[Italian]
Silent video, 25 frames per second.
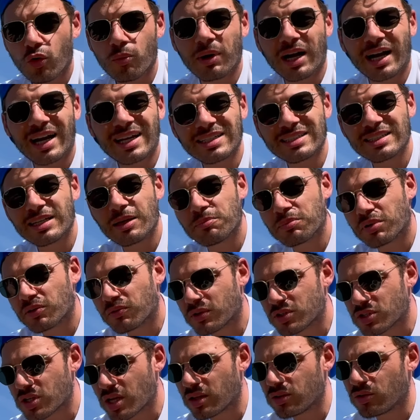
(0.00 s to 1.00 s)
o magari sempre
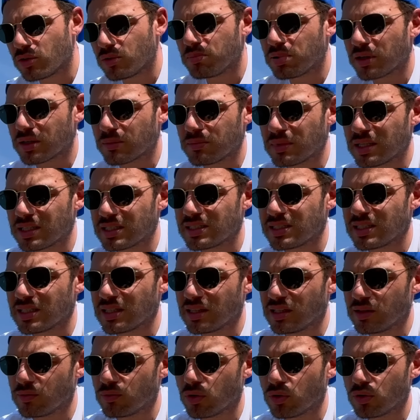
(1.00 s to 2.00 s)
facendo i permessi
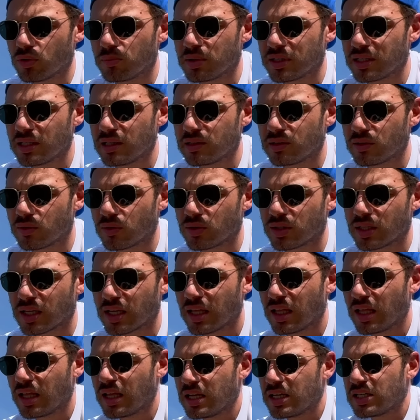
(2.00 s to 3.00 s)
di volo per il drone
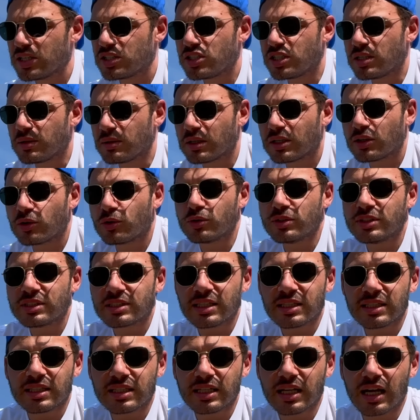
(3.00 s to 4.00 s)
ci
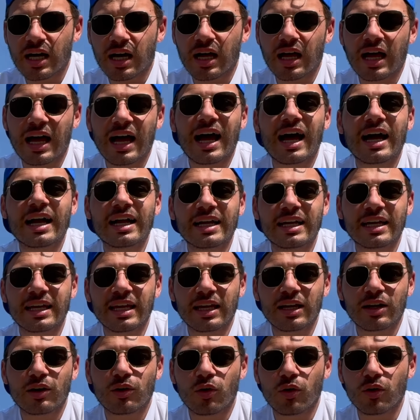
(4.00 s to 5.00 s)
consentirà
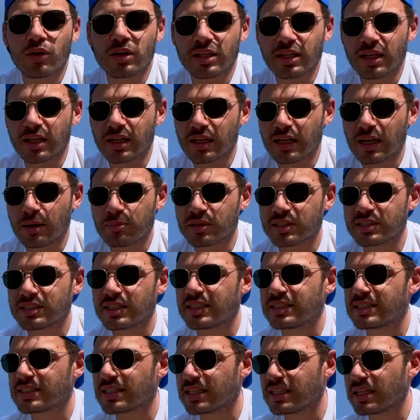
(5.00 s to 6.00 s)
anche con la
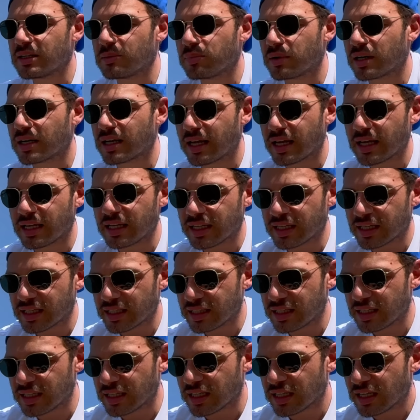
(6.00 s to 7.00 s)
presenza dei paraeliche
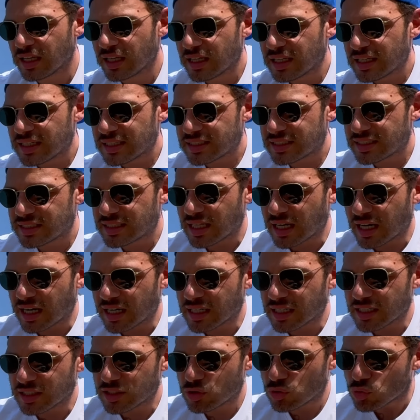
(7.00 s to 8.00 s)
di
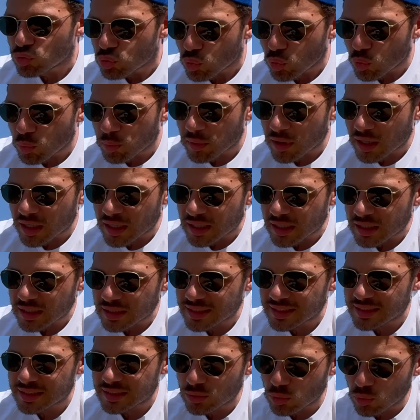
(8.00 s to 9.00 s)
stare super
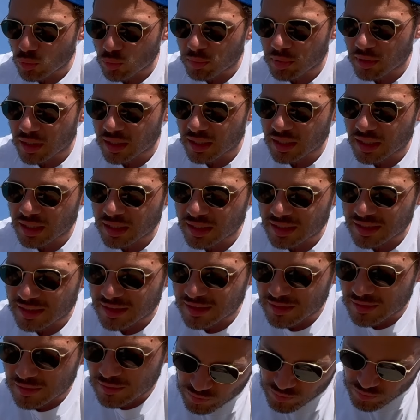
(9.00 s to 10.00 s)
super
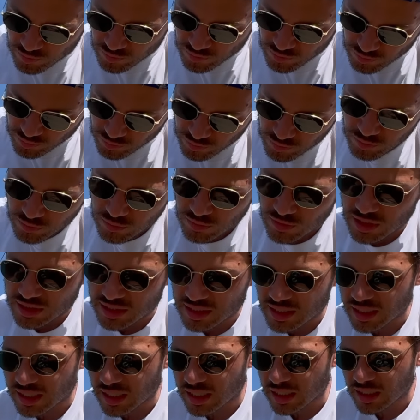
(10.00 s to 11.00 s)

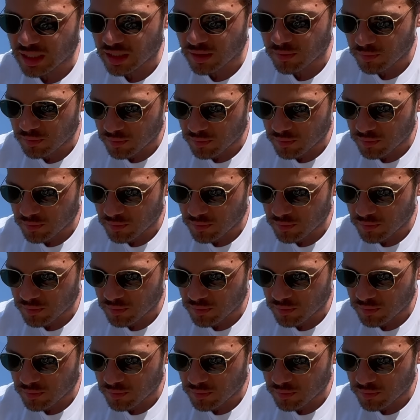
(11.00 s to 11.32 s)
sereni.